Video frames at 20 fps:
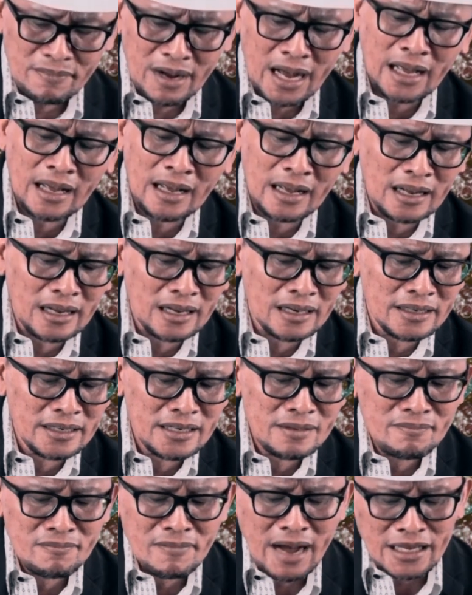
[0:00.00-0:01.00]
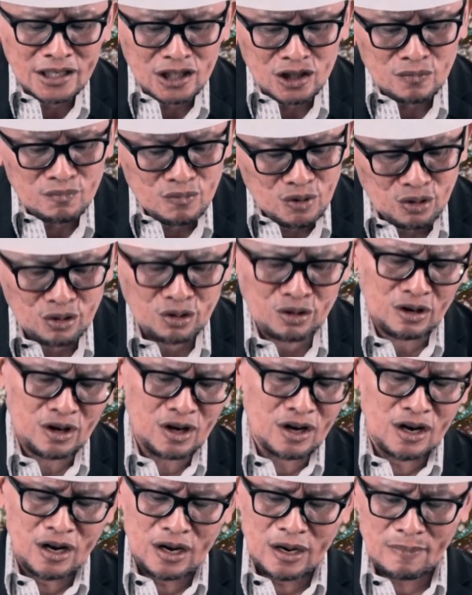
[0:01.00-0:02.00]
ma, di Mazmur
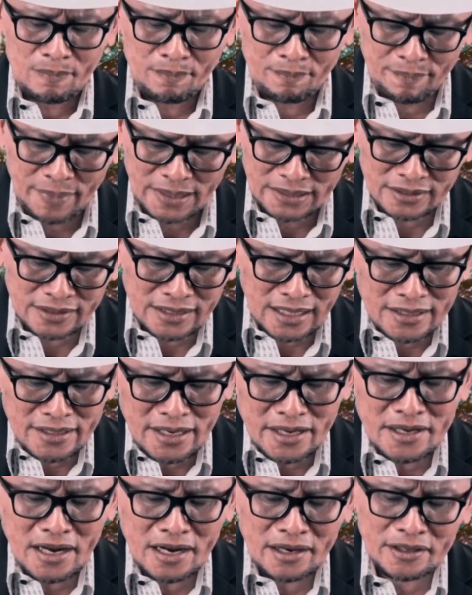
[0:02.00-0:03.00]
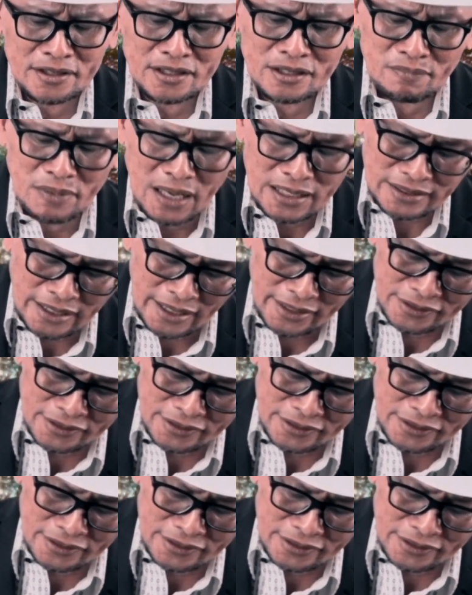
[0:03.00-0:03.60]
pasalnya yang ke-11